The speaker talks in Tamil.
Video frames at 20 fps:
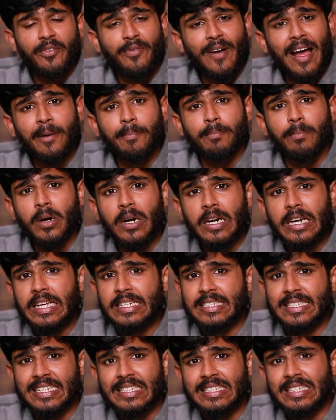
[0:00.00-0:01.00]
ஃபேட்
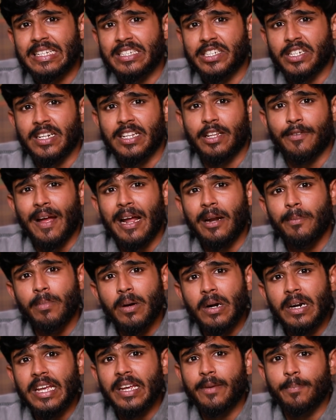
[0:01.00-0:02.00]
பேர்னிங் சென்சேஷன் அந்த ஃபேட்
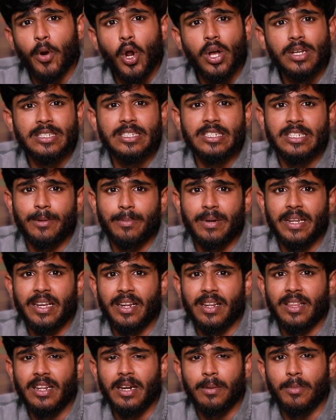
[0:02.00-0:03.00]
பேர்னிங் ப்ராசஸ்
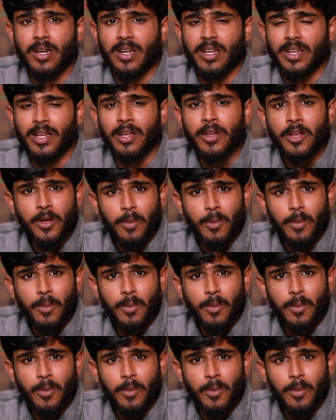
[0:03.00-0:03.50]
அப்படிங்கிறது நமக்கு